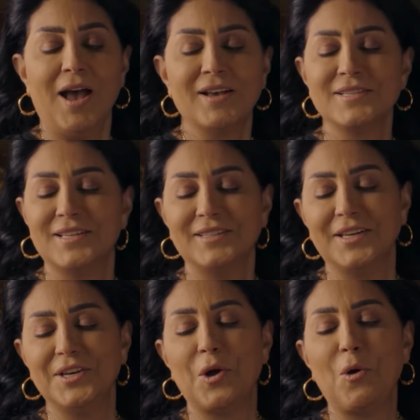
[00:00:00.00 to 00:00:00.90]
حسيت
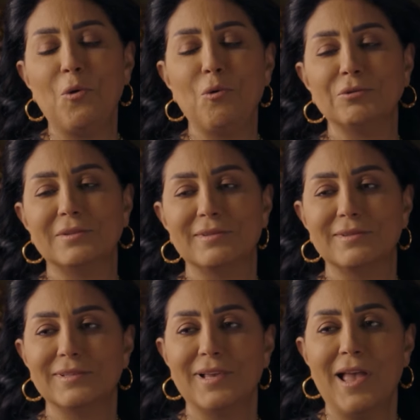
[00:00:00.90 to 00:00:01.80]
ان هود
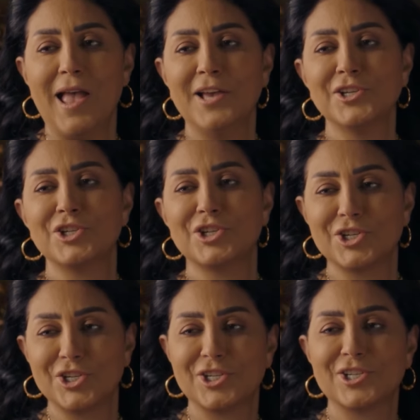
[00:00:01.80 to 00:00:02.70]

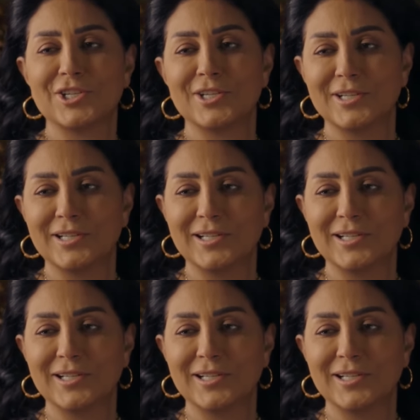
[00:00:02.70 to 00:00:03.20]
هش